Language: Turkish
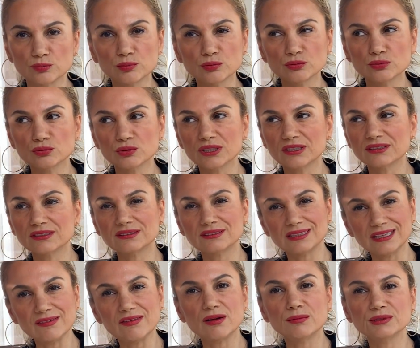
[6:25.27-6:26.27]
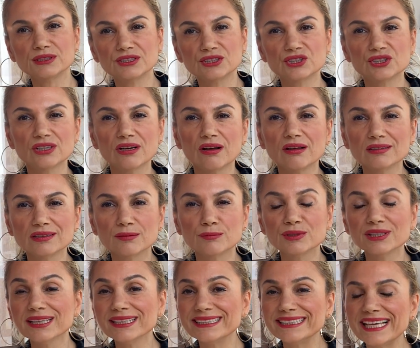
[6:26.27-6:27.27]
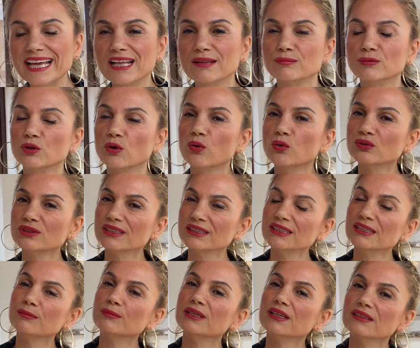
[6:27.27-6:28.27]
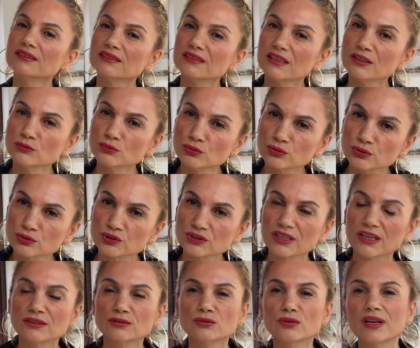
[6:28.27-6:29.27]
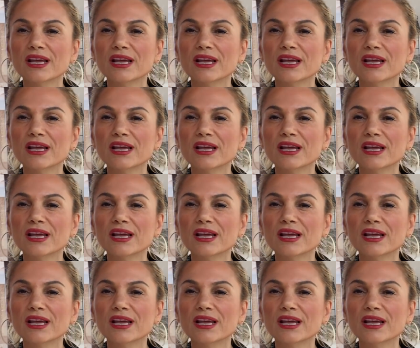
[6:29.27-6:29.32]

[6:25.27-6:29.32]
bu yukarı devam edeceği anlamına gelmiyor. Orada yine biraz daha düşüşler.